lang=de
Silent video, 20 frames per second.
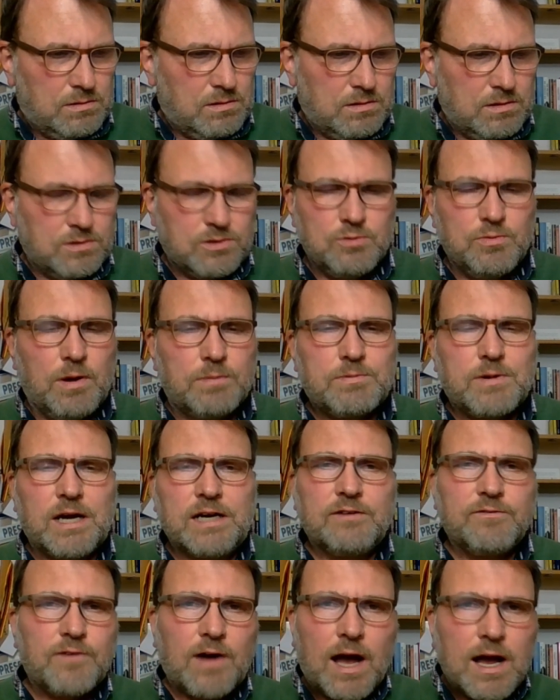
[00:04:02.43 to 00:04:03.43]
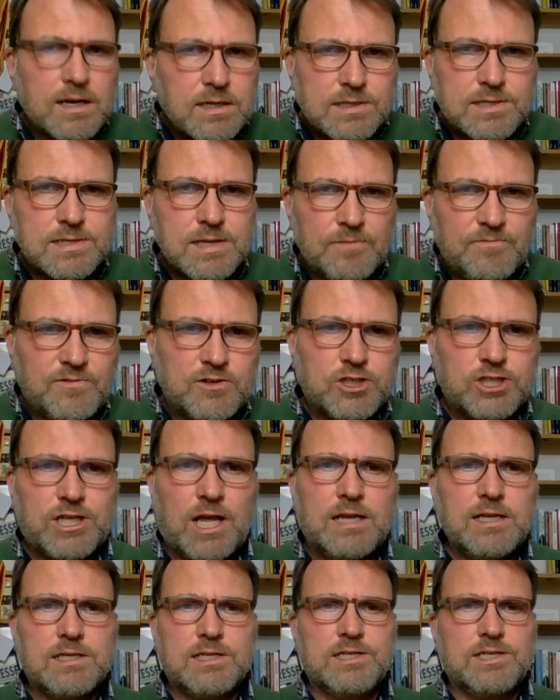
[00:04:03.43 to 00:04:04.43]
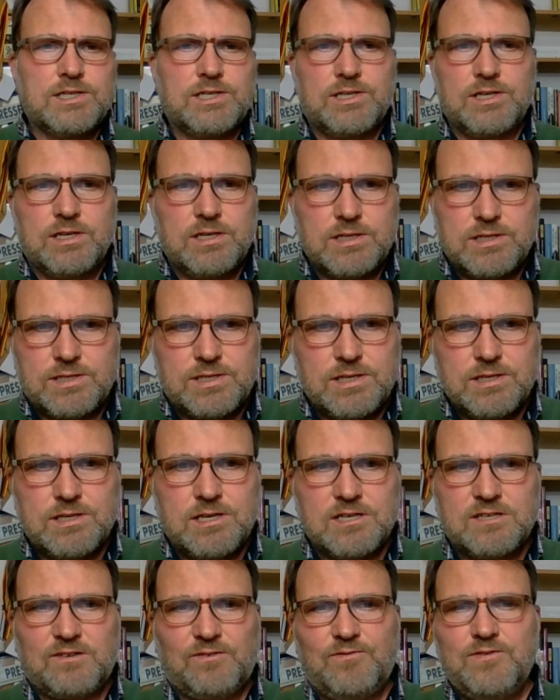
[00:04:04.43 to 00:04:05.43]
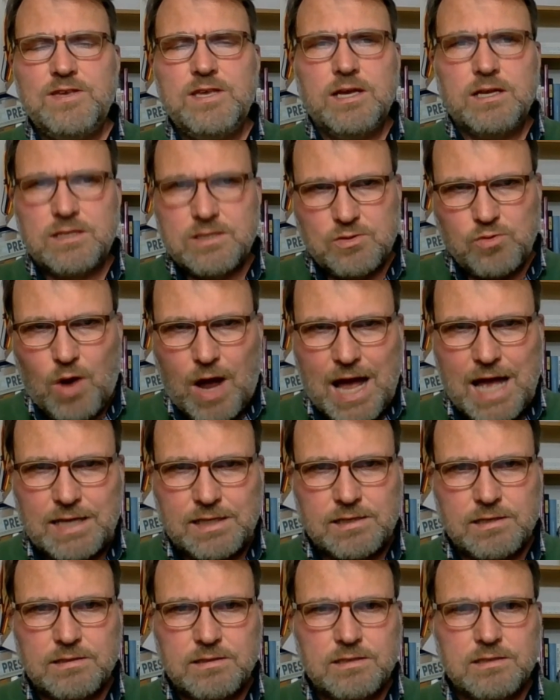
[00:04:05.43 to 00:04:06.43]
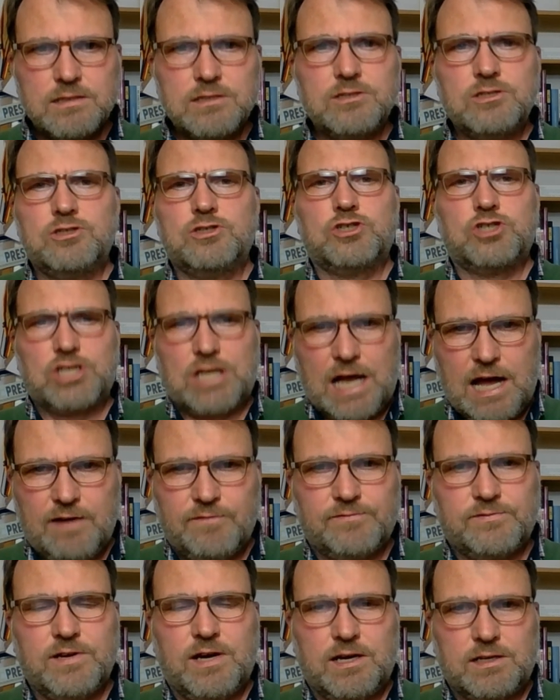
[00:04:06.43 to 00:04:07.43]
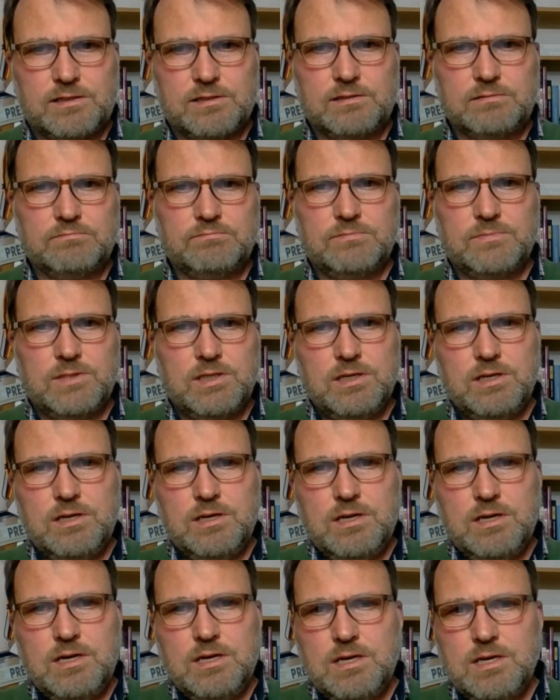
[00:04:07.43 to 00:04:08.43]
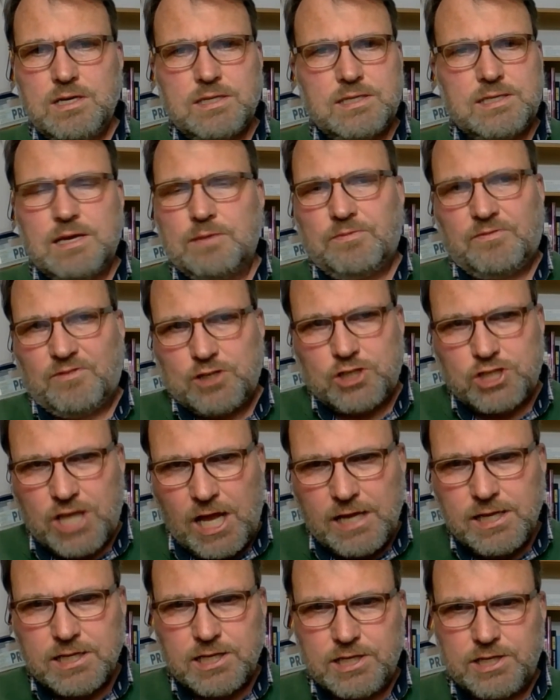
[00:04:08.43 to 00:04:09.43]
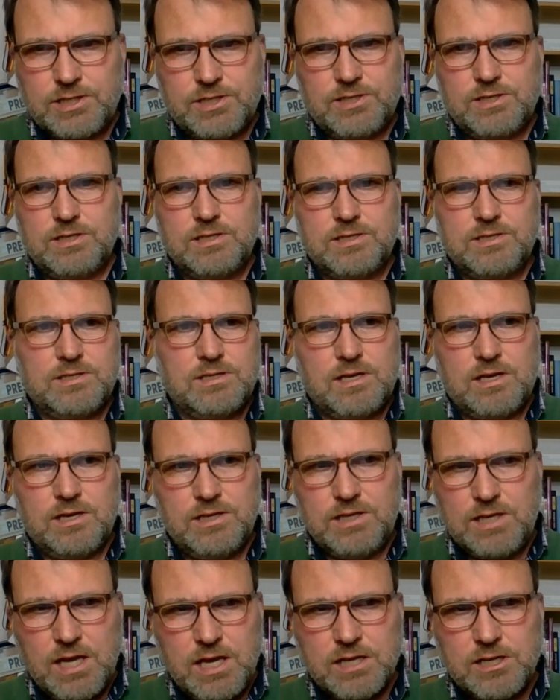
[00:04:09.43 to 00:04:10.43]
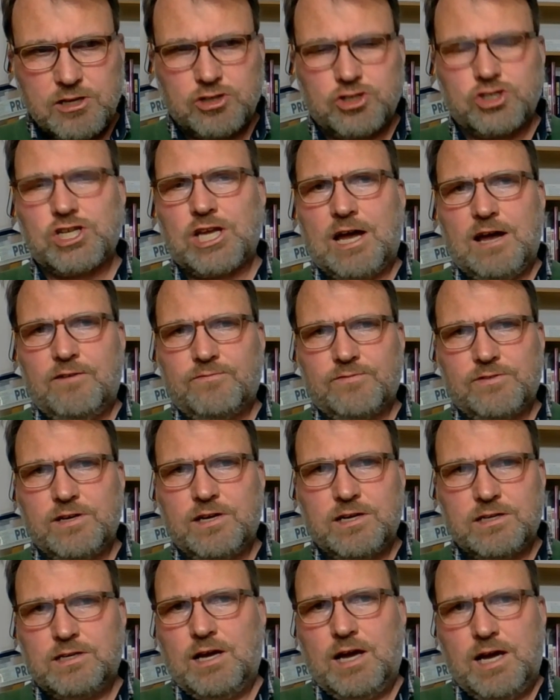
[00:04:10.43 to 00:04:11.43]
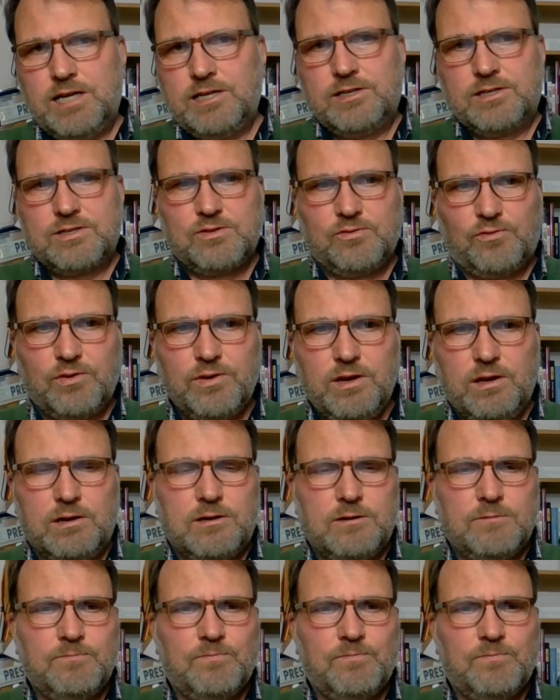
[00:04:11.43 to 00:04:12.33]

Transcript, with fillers: Das ist überhaupt keine Frage. Selbstverständlich äh, sind das vier zu ahndende Straftaten. Selbstverständlich ist jede Straftat eine zu viel.